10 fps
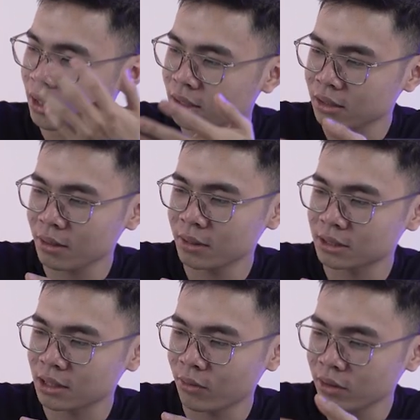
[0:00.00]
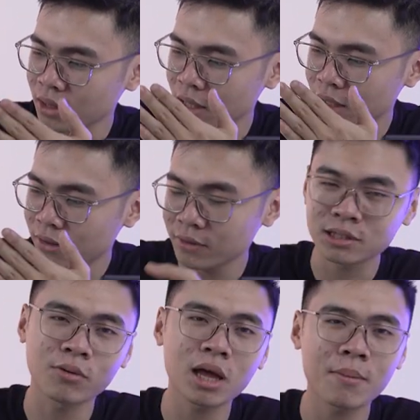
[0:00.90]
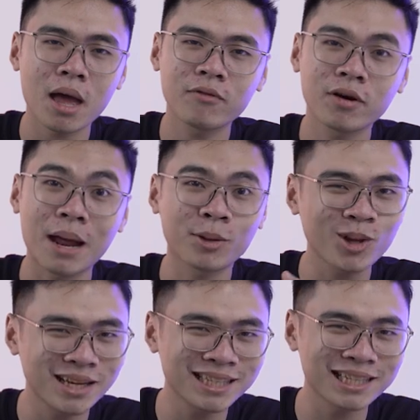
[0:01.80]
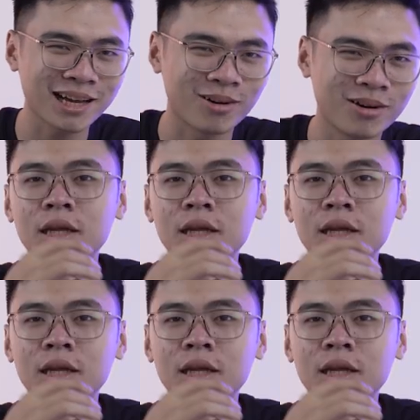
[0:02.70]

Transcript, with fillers: RX 5600 XT với 6GB RAM, nó tốt hơn rất nhiều.